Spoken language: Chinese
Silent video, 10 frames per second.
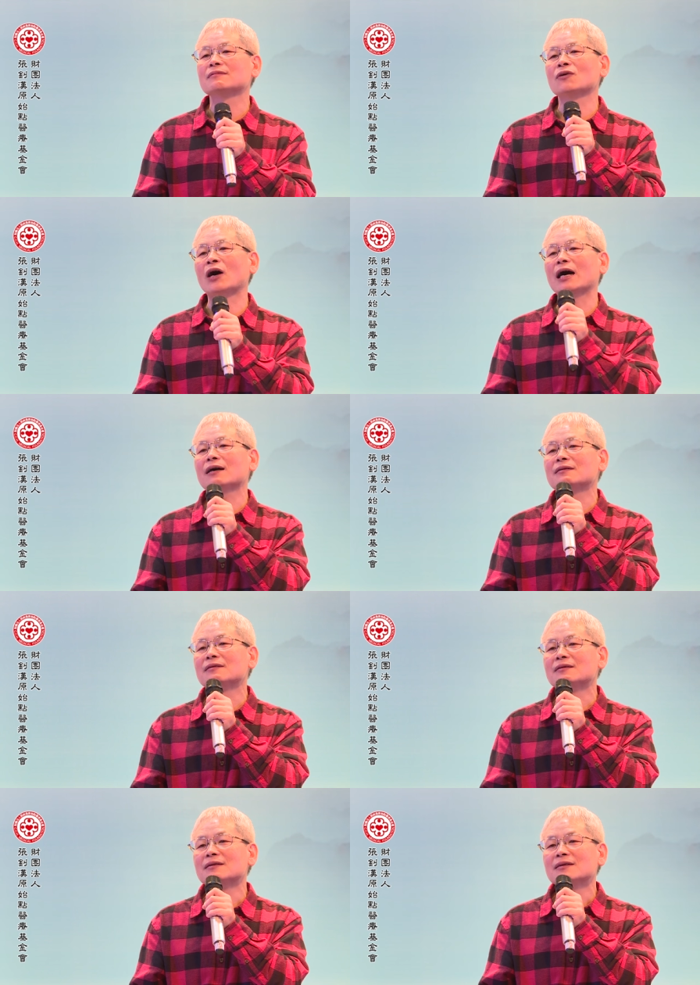哇，
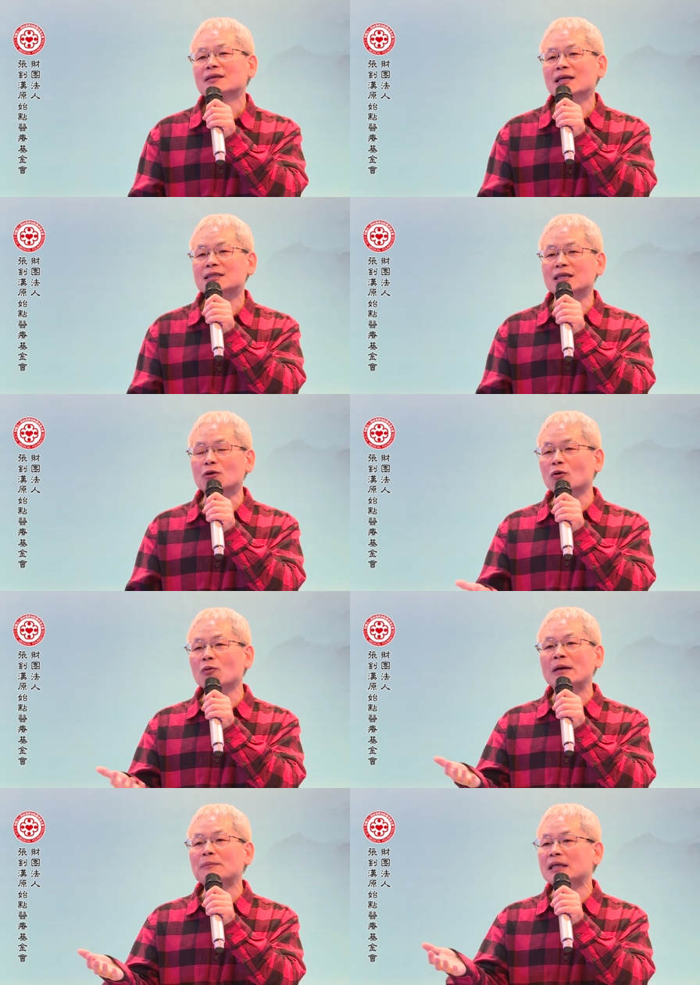那结果
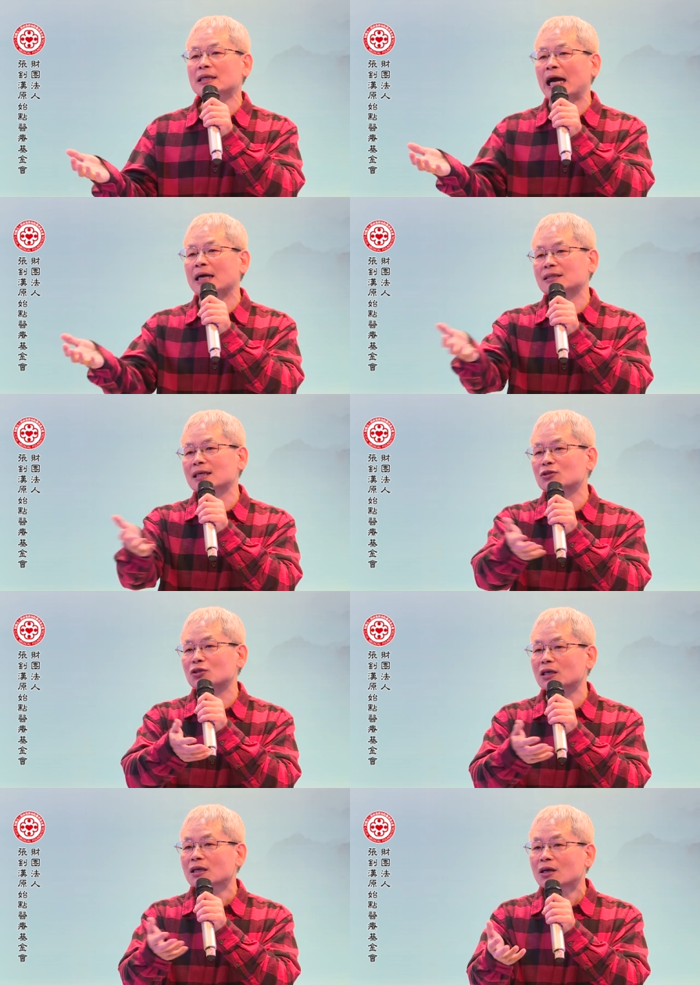外面养生
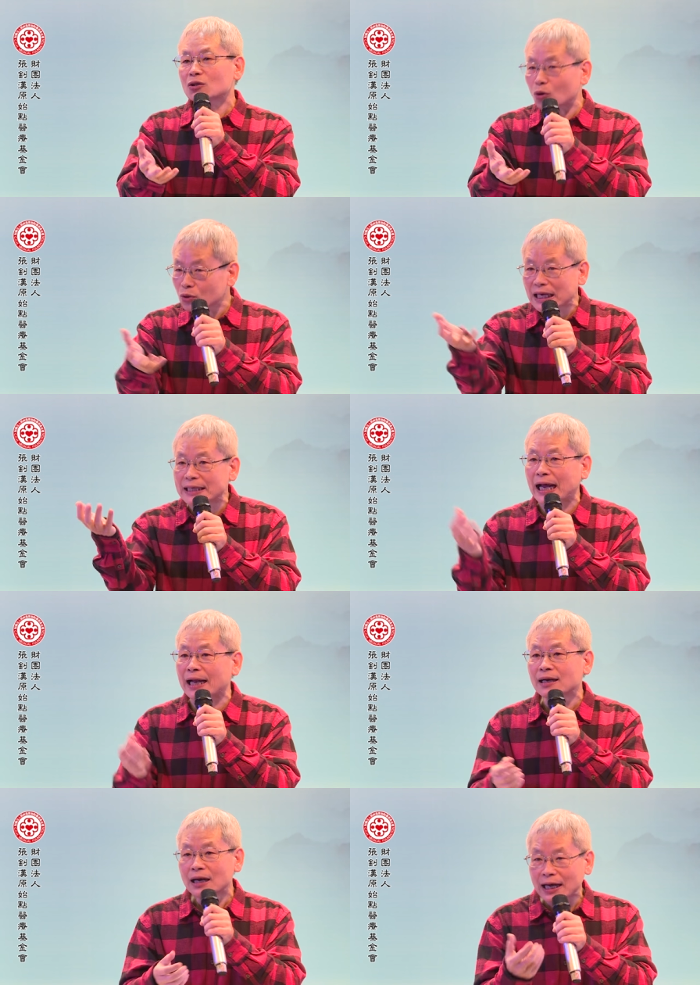学都在
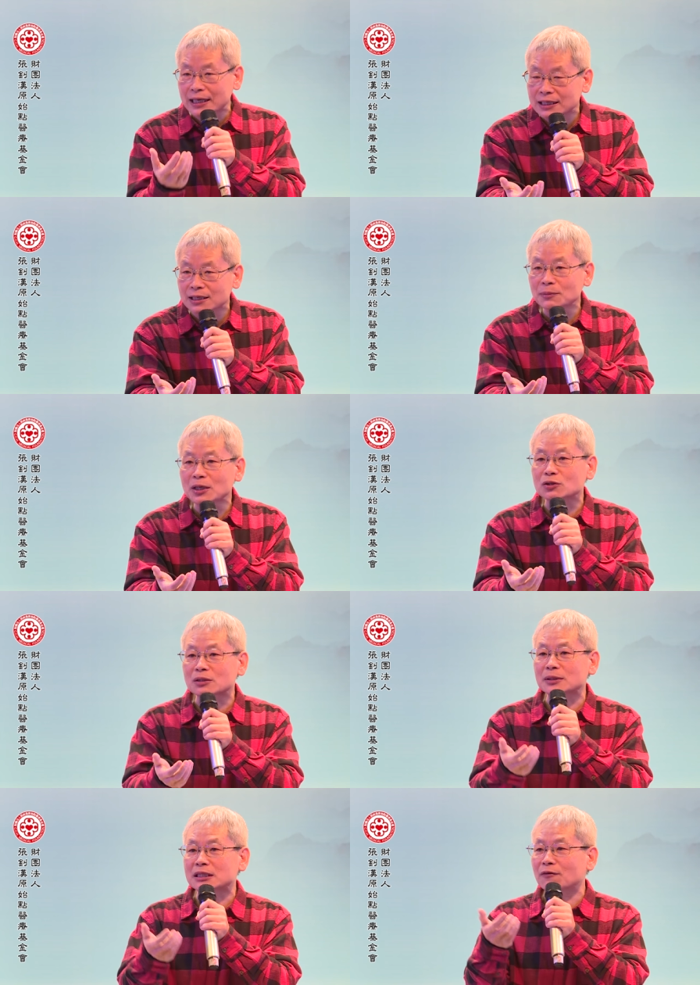谈，哎呀，里面有
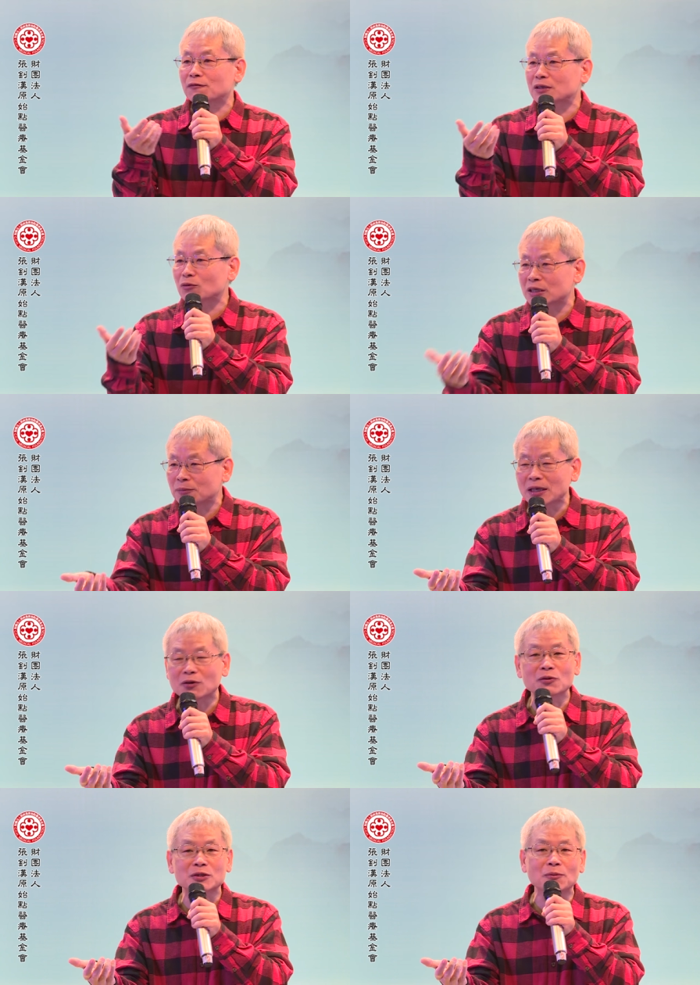什么成分，里面
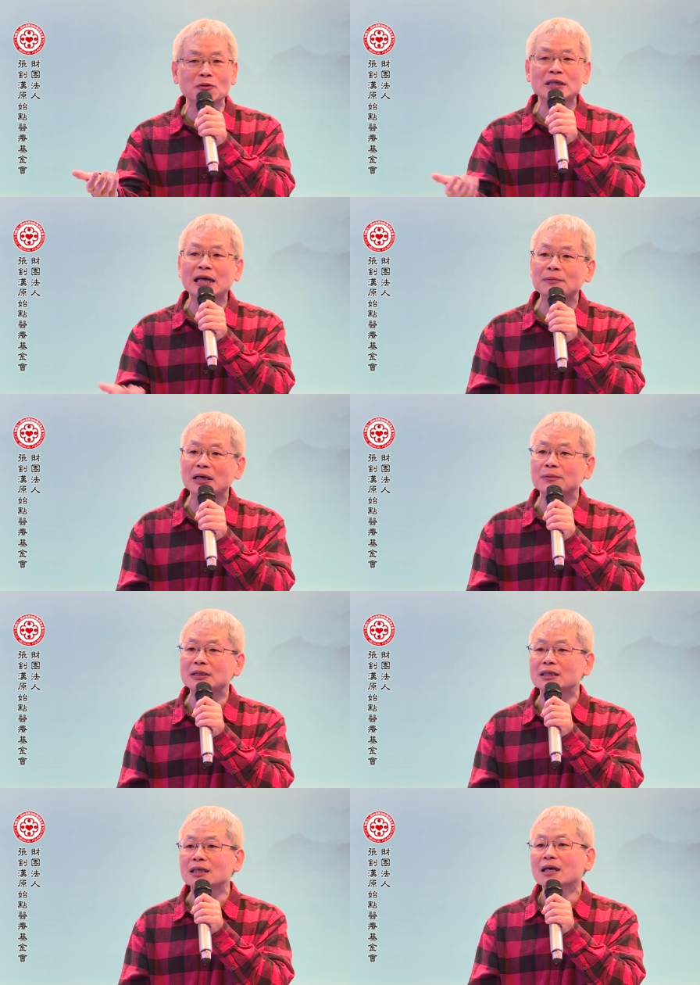有什么维他命
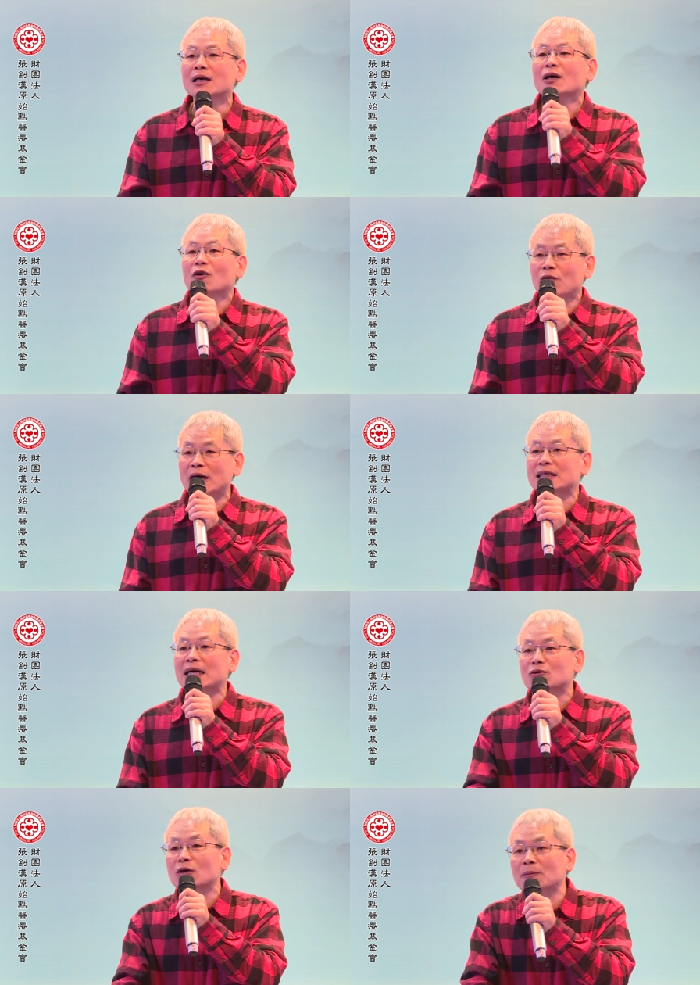A、B、C， 方向
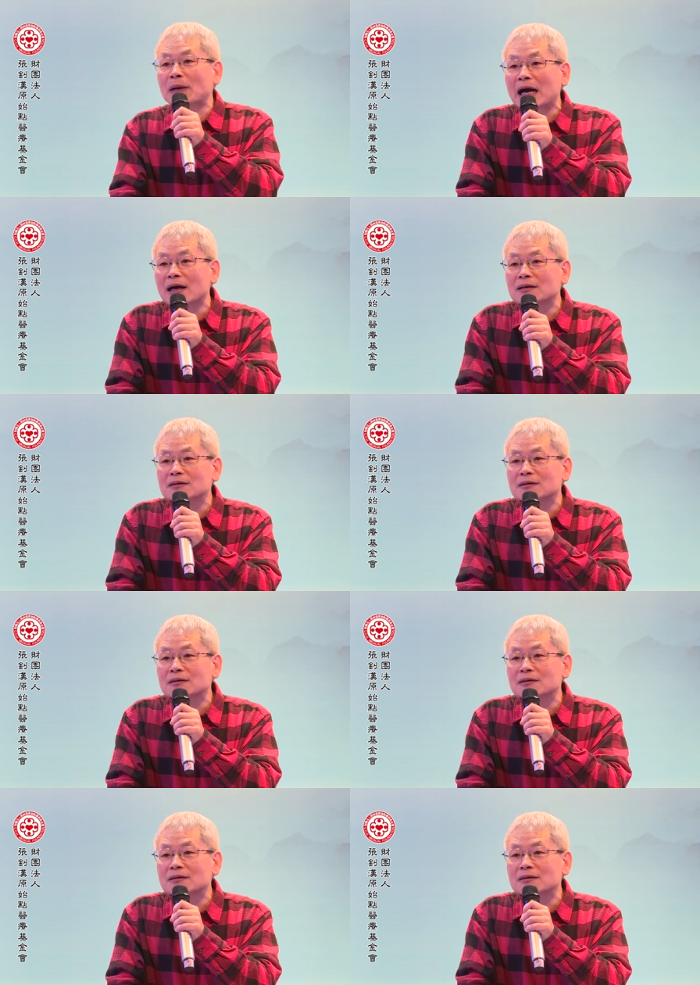对吗？